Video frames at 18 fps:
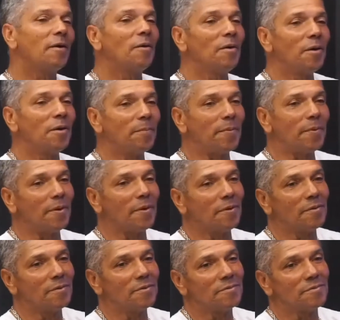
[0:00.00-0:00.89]
o
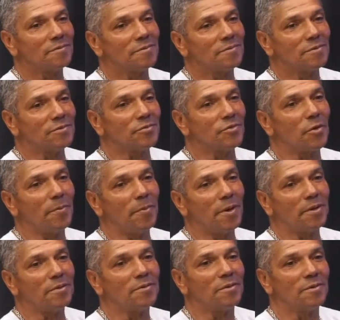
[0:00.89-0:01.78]
lampião do seu
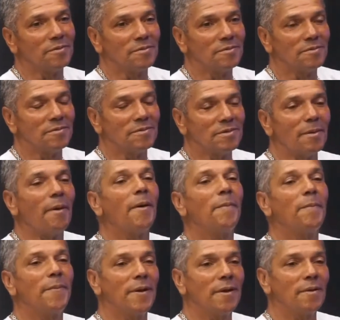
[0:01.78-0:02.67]
bando. Disse, ah,
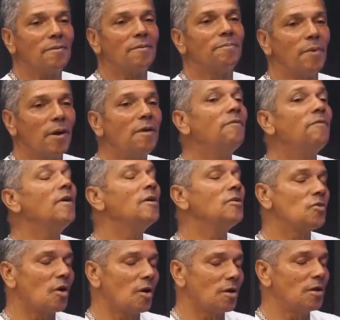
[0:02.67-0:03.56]
Pedro, pode ver a
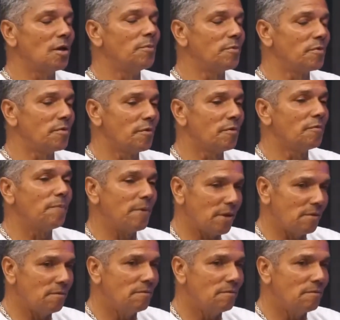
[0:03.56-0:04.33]
história dele para o senhor. Pedro,